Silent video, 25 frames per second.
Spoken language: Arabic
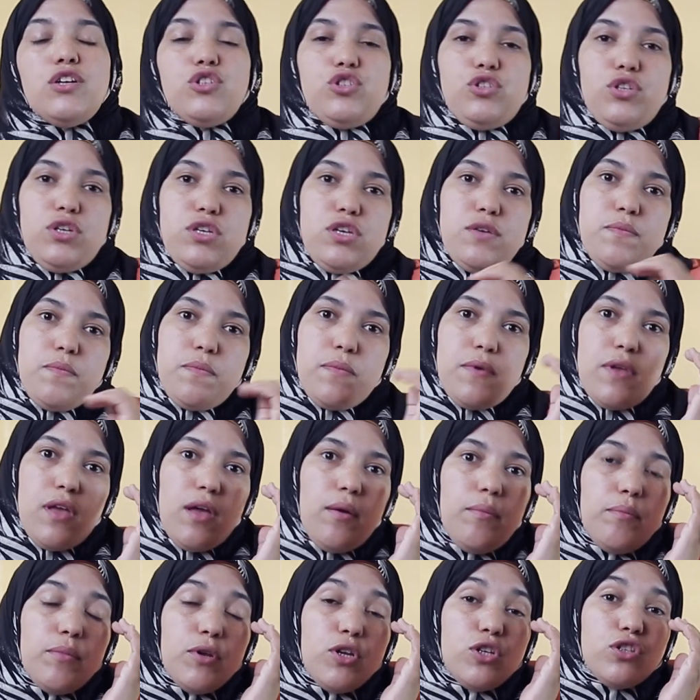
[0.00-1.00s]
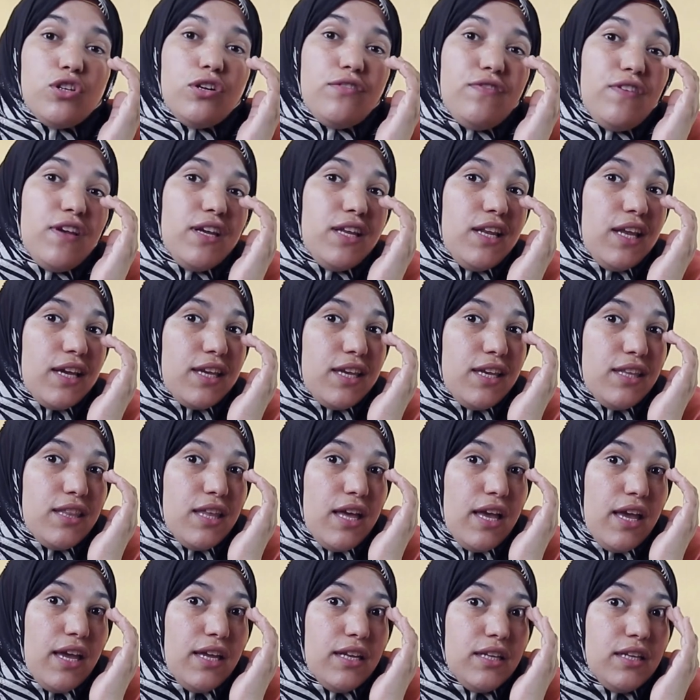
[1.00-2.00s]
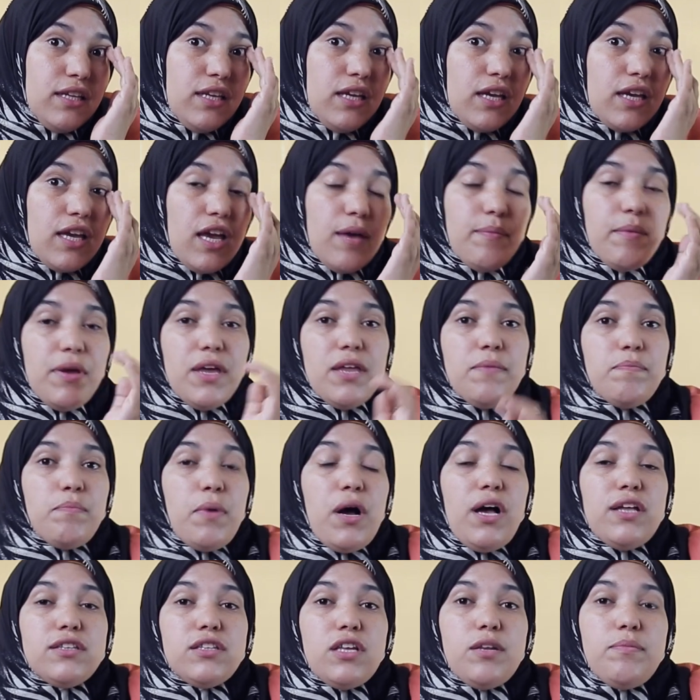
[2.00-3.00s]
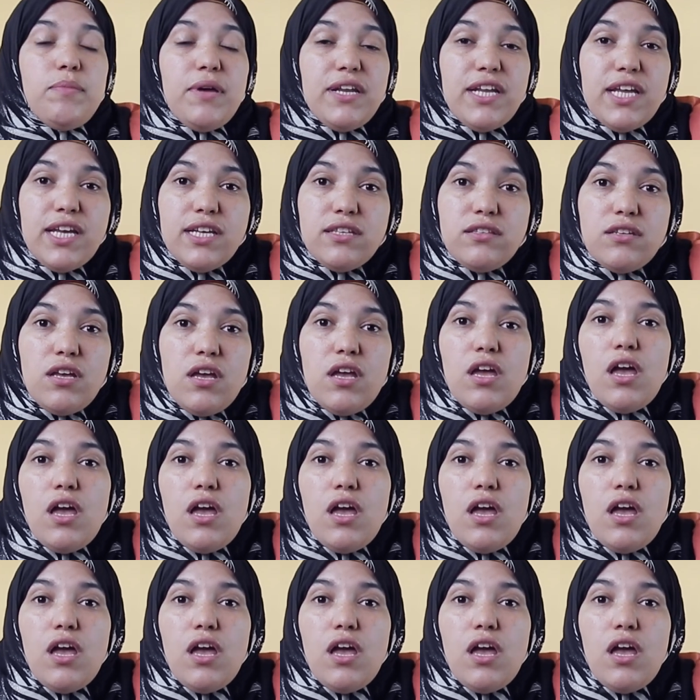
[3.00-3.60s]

طيب بالاضافه الى كده ان كمان بعض البنات